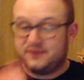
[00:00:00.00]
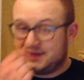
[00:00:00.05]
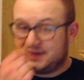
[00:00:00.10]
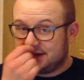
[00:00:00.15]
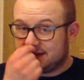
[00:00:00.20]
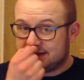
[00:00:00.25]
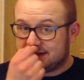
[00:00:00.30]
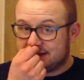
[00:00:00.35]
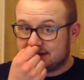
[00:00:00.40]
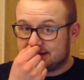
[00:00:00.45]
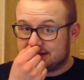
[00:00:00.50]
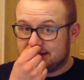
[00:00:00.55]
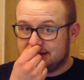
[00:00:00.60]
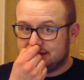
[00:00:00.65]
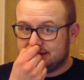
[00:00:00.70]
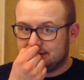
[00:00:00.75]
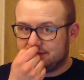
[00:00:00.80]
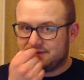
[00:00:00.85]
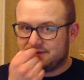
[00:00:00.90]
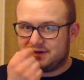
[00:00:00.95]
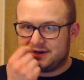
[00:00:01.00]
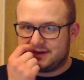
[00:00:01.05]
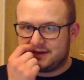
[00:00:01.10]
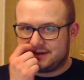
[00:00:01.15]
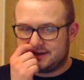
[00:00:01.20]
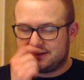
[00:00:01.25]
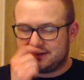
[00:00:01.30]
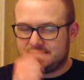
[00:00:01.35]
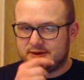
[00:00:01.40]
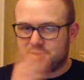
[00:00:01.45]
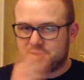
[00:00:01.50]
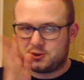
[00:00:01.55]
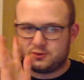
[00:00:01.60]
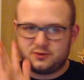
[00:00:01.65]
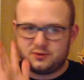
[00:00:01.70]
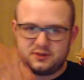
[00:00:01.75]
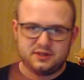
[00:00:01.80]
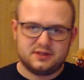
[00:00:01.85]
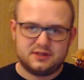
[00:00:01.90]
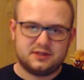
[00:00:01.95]
Wenn das jetzt nicht so war, dann
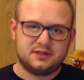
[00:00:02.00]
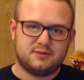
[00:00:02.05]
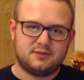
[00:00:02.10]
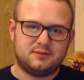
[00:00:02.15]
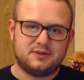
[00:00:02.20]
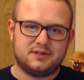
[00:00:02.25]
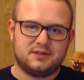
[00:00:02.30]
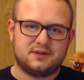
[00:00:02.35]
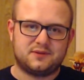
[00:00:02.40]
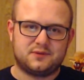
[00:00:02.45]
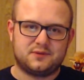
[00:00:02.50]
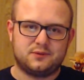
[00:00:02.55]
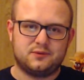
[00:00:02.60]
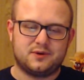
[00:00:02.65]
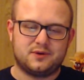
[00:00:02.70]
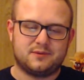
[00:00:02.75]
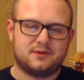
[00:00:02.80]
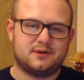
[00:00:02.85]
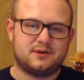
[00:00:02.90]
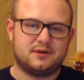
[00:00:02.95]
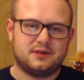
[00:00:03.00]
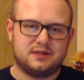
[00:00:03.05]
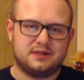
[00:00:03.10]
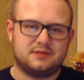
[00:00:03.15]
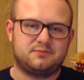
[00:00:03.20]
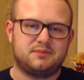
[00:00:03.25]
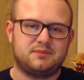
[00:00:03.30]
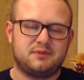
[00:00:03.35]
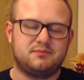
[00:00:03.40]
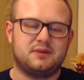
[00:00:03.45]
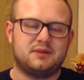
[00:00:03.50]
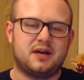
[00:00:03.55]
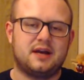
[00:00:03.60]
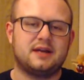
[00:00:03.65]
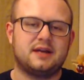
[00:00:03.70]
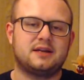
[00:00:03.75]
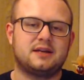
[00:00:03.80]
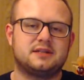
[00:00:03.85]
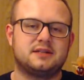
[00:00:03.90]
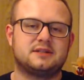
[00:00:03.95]
entschuldige ich mich dafür, aber ich bin mir
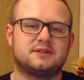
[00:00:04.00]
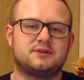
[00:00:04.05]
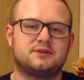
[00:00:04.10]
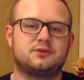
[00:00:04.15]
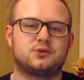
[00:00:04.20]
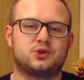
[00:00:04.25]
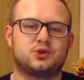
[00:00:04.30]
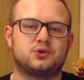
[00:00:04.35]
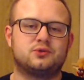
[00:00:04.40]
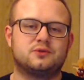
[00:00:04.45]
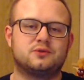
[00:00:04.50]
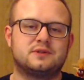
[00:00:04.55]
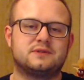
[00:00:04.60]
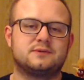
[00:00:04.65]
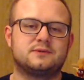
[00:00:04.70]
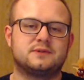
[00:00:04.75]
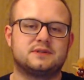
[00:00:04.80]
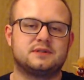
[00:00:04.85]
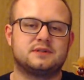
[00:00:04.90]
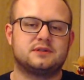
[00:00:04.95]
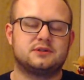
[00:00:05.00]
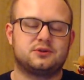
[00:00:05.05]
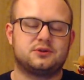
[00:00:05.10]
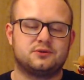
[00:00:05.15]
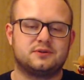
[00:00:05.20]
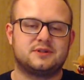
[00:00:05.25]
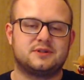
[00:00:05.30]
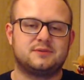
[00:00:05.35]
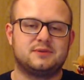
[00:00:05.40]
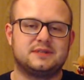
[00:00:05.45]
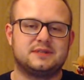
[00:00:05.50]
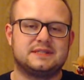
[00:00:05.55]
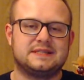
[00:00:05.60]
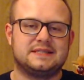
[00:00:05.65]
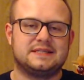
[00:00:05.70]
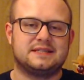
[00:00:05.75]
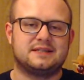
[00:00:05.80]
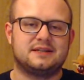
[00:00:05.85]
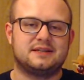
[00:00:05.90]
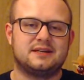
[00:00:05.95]
eigentlich jetzt doch schon so schon ziemlich
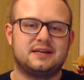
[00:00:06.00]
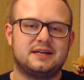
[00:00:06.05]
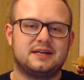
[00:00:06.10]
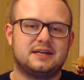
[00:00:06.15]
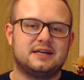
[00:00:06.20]
sicher,